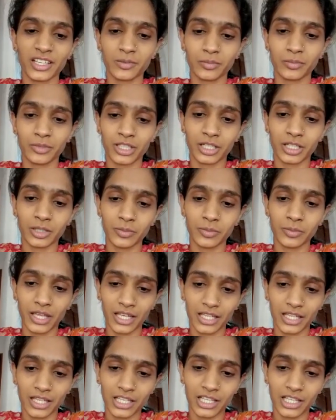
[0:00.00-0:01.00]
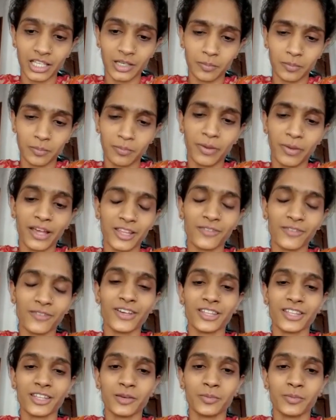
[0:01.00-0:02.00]
मतलब ये कि पैसे
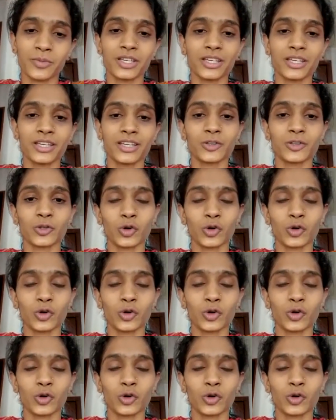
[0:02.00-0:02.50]
वैसे भी